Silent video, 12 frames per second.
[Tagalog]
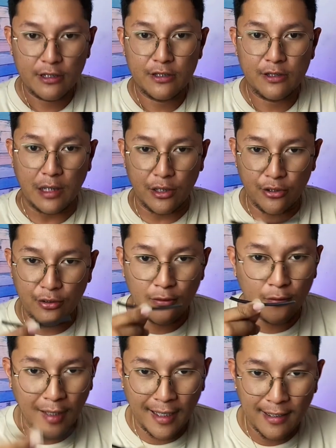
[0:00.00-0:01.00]
so ito
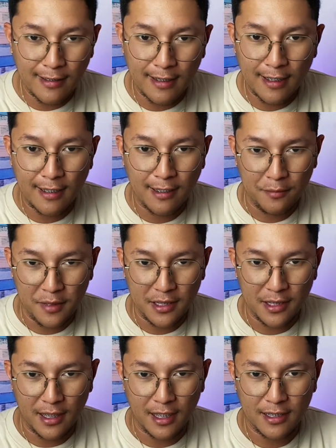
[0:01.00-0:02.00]
yung wire na
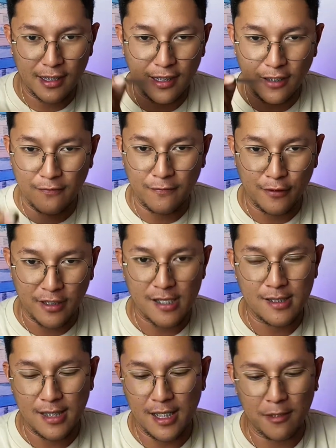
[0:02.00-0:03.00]
gagamitin natin ngayon for
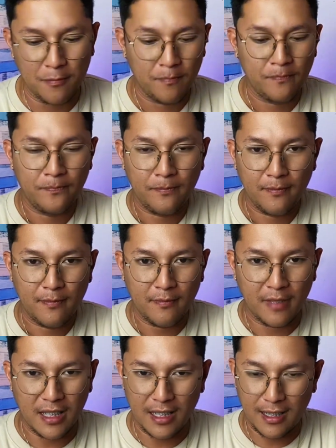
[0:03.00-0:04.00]
testing
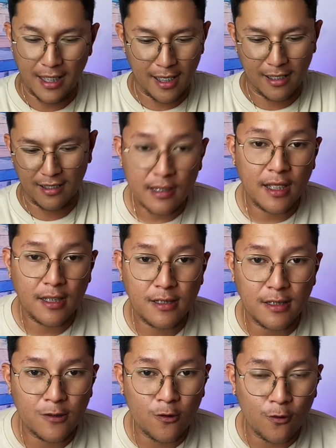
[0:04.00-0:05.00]
maliit lang next
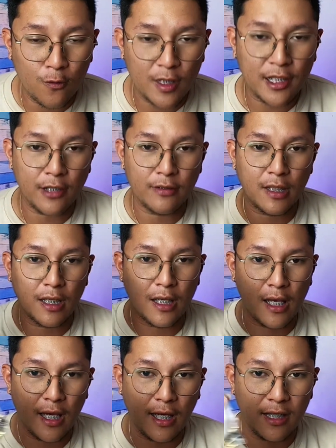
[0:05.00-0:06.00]
is kukuha tayo ng
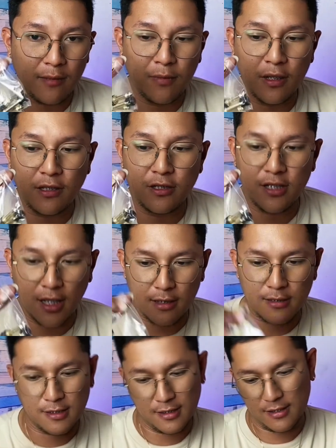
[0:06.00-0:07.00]
hybrid
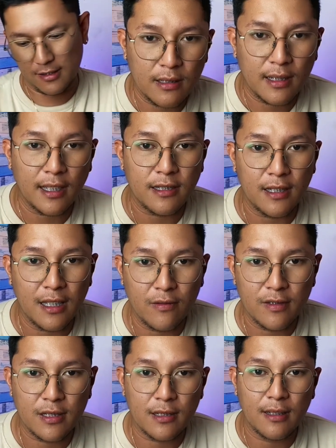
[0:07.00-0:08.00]
jacks kaya
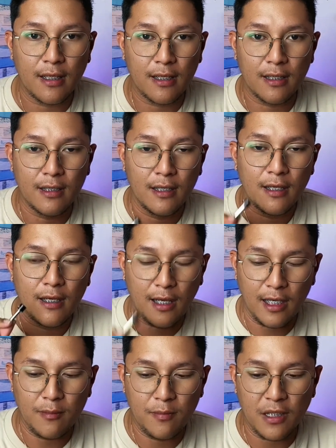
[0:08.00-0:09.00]
tinawag siya na
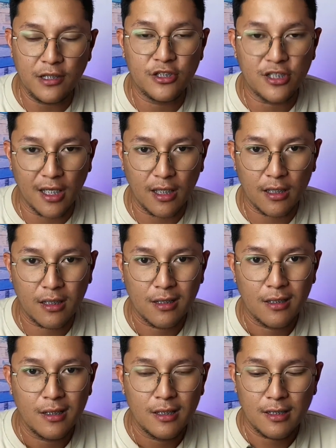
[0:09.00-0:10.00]
hybrid jack
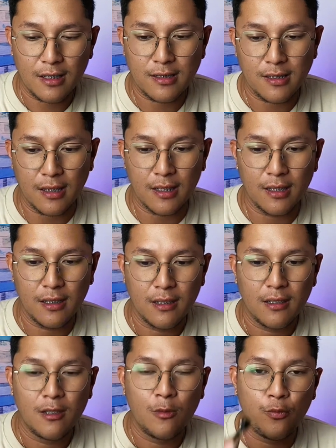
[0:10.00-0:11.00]
kasi
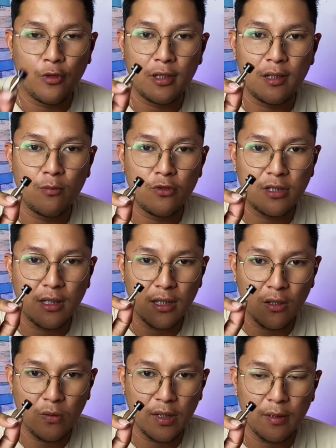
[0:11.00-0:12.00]
pwede mo siyang
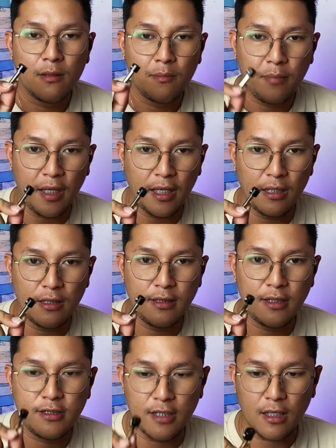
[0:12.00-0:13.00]
gawing pa-L
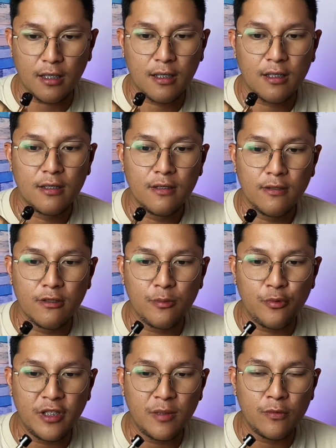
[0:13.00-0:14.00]
na jack or
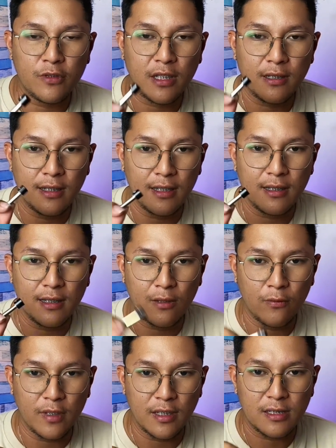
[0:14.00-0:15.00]
pwede mo siya ding
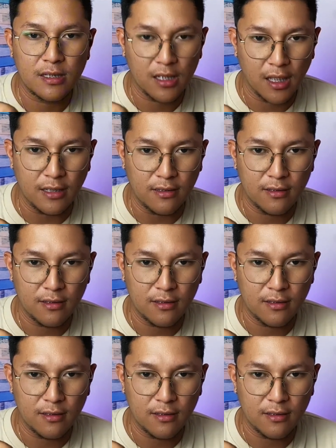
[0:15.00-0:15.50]
gawing straight